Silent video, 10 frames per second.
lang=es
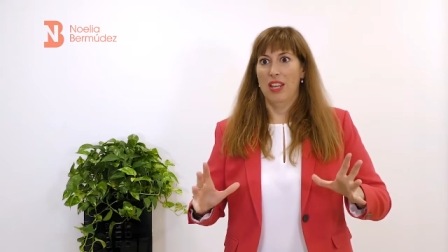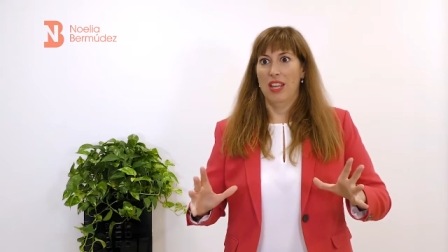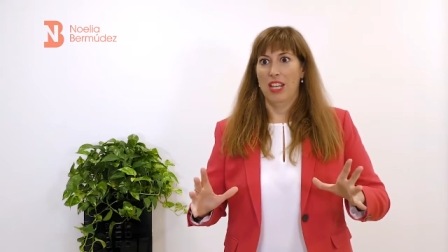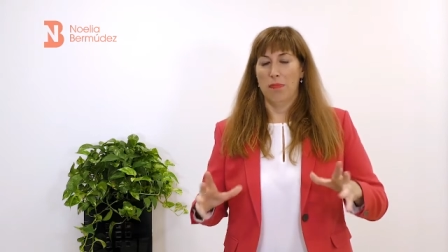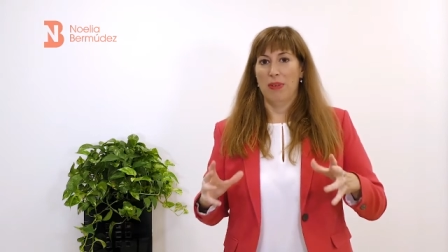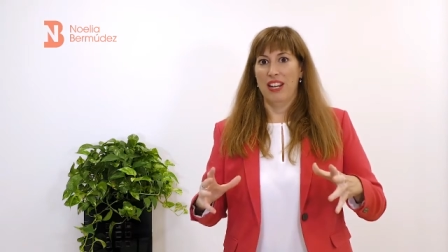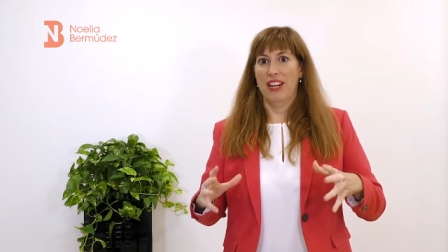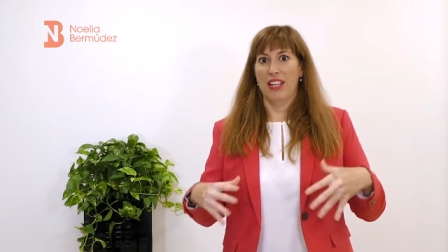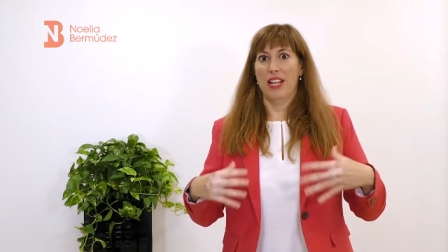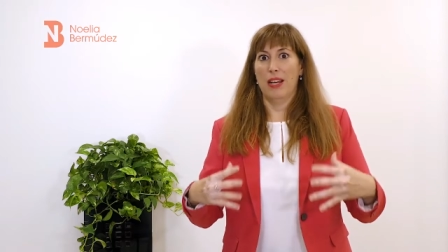esperar
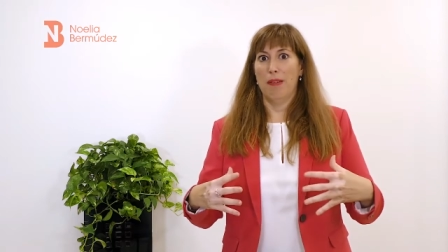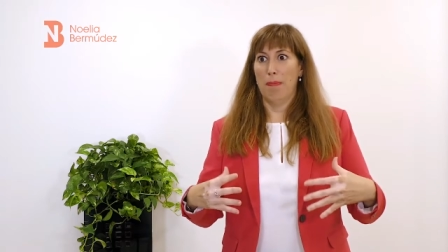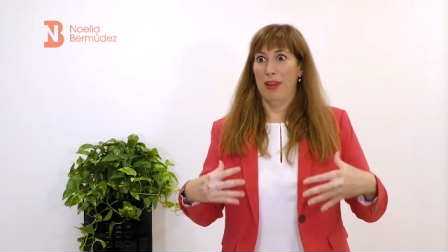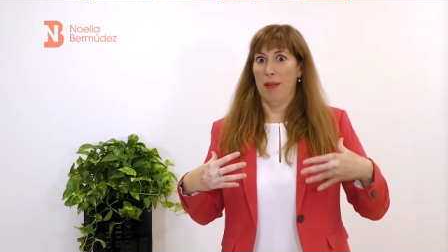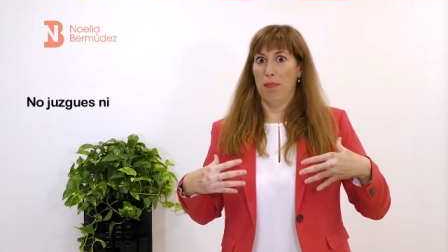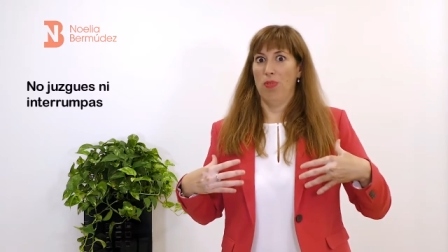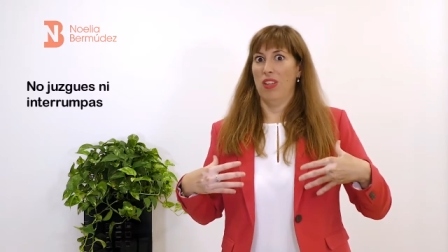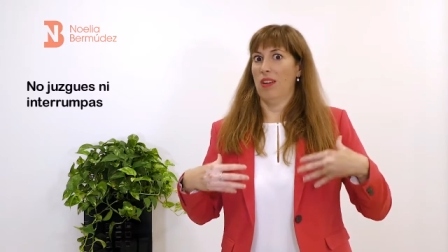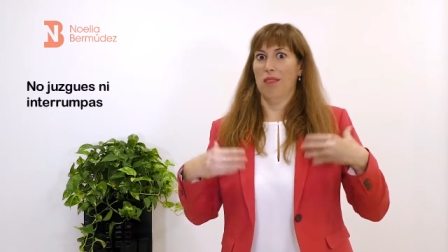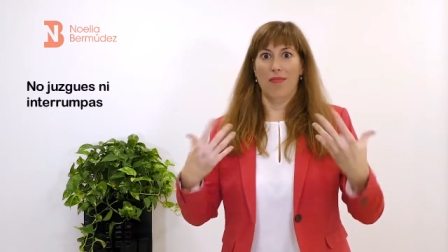a que acabe para
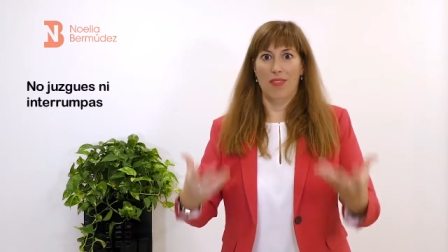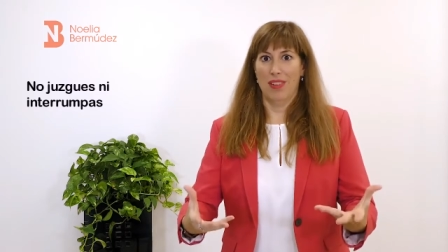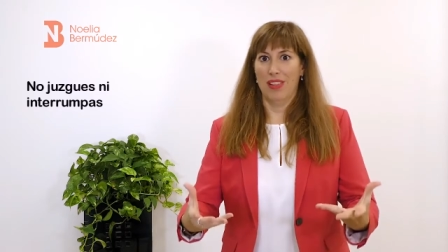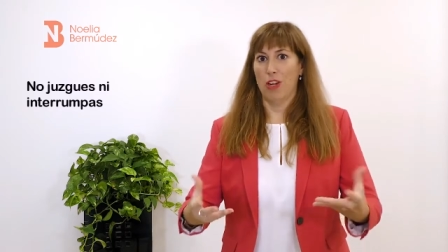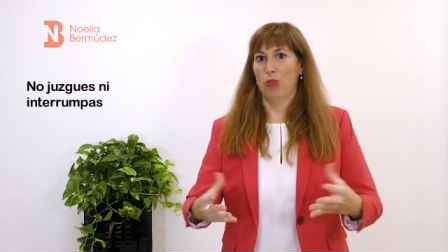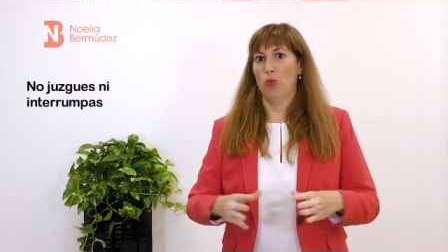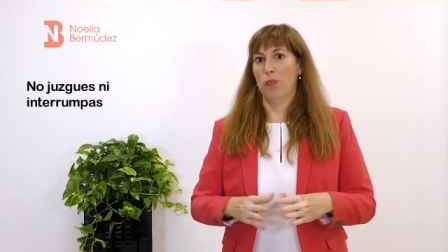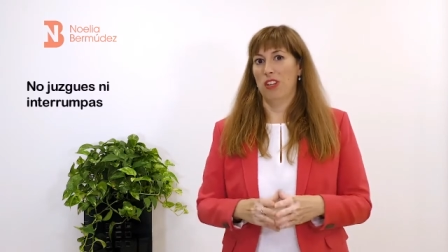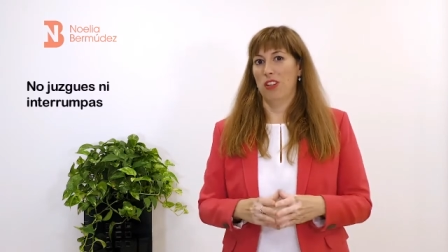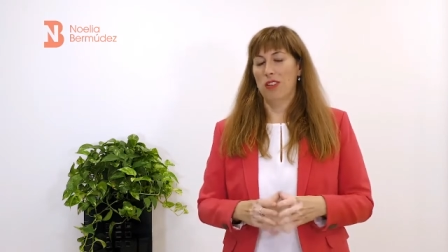poder dar tu
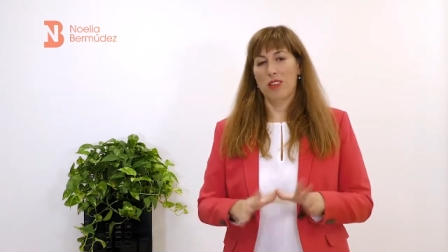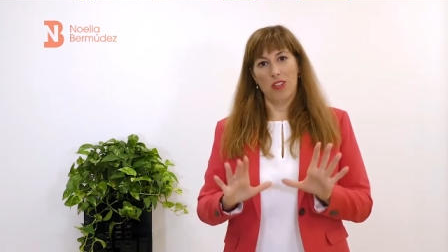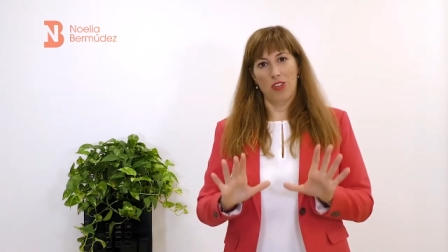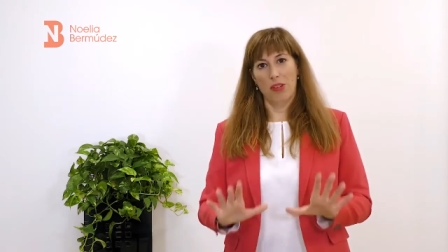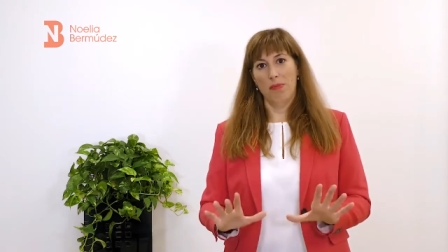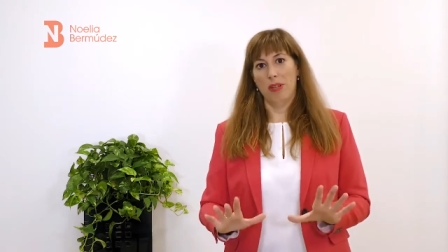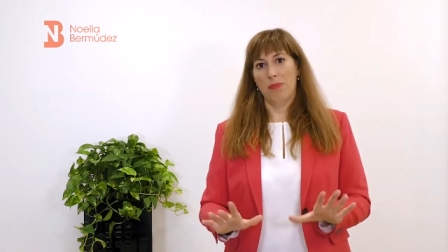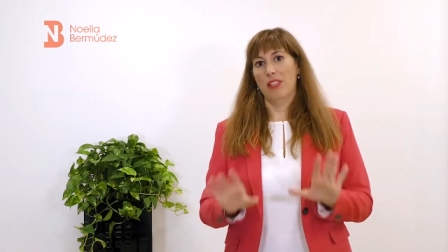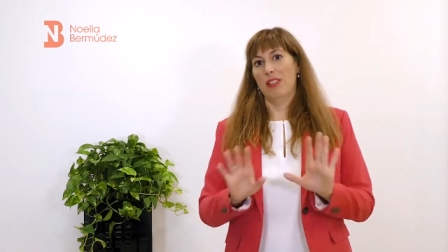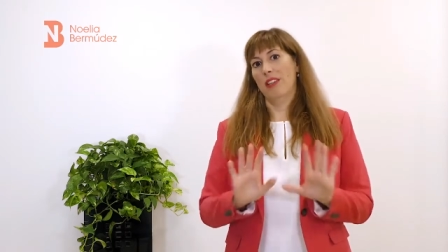opinión, sino
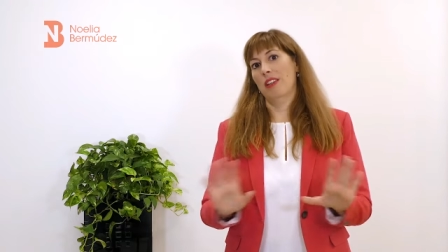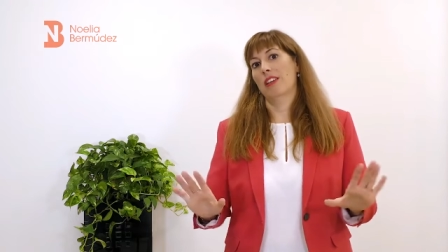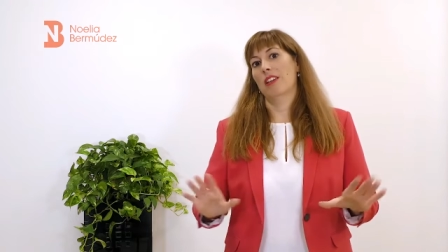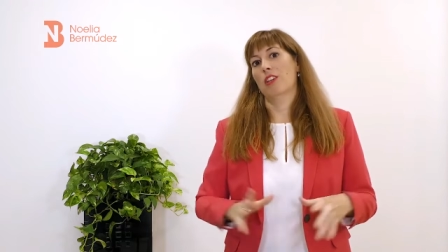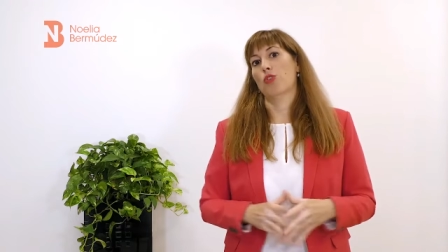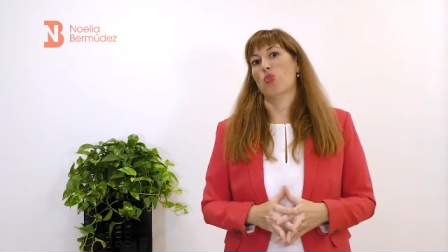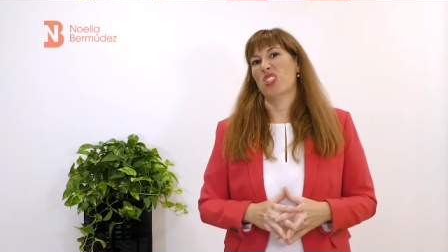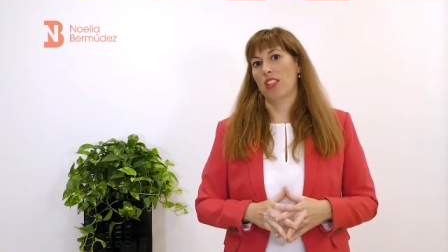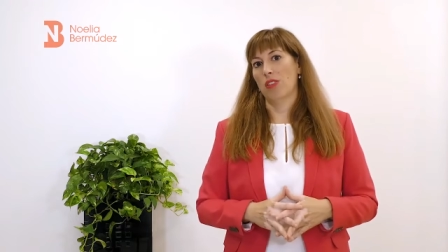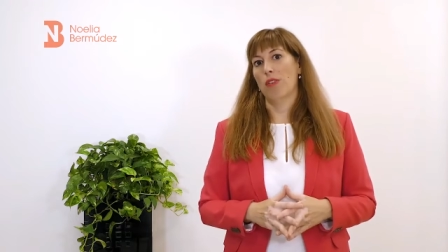simplemente
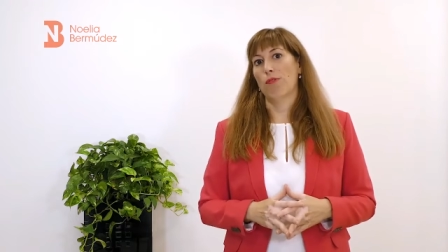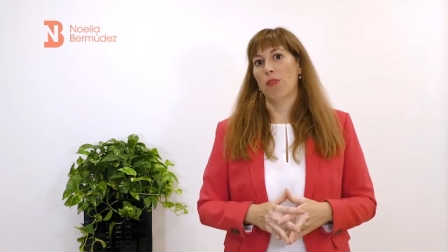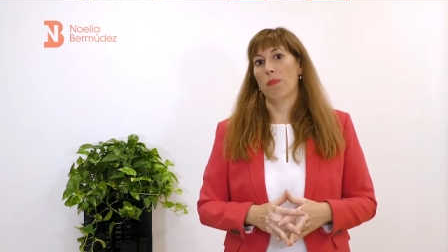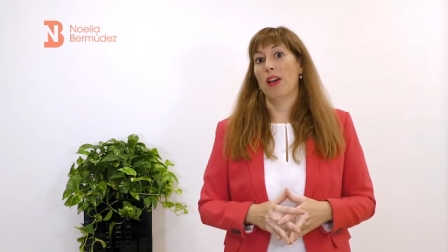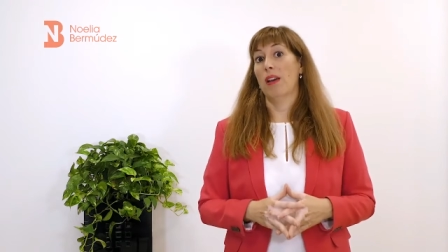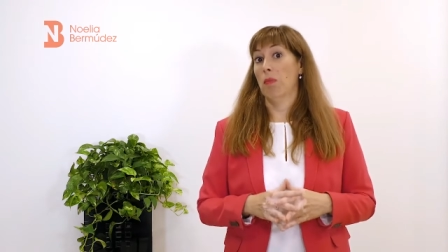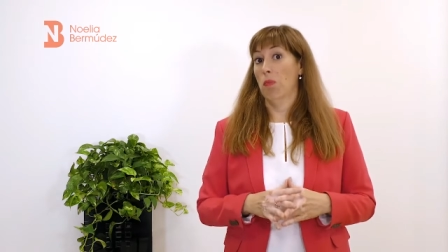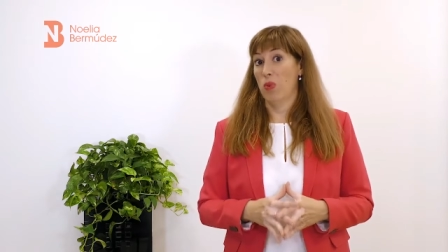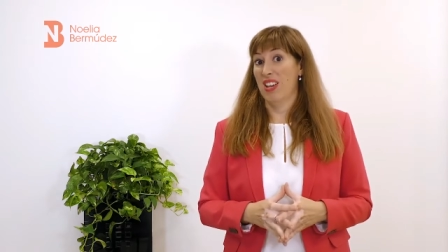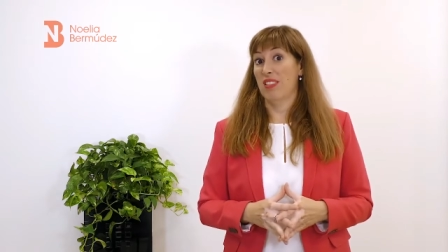escuchando de forma
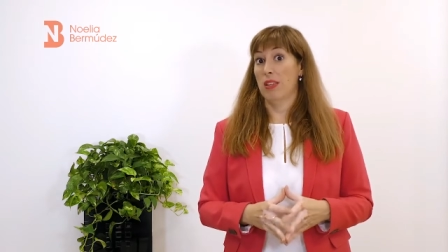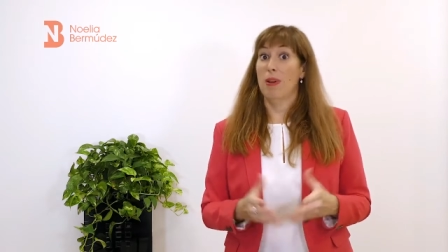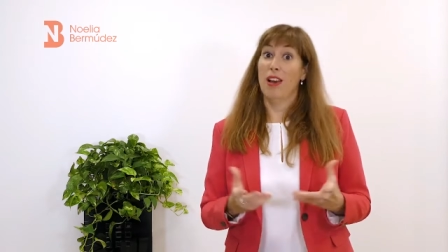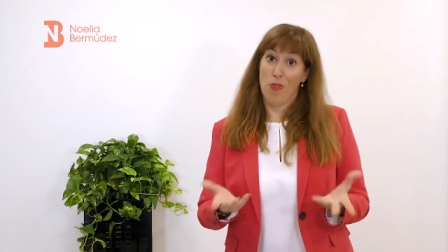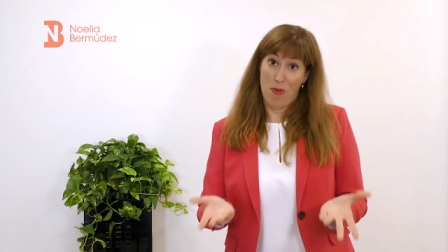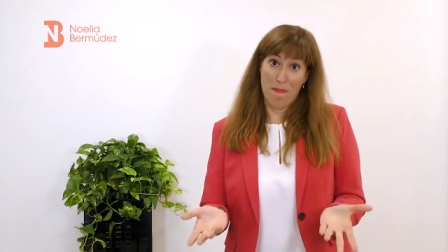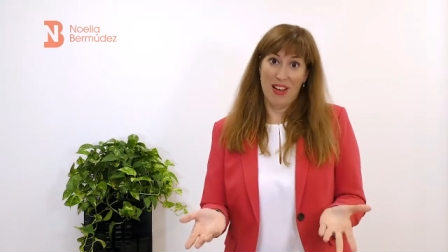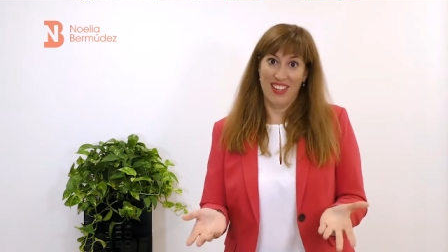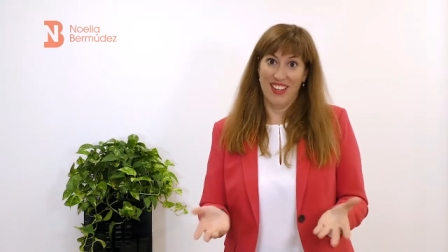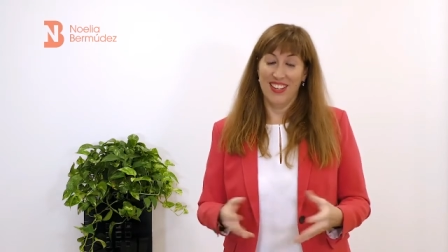muy activa o
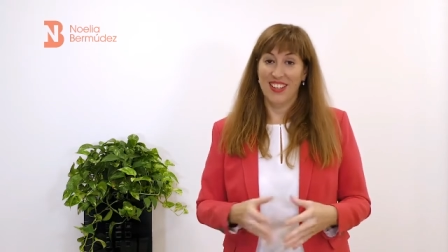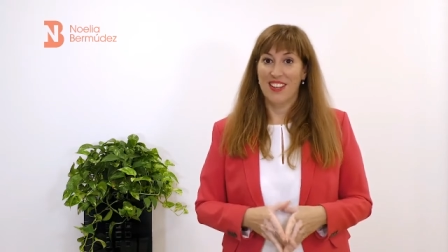empática.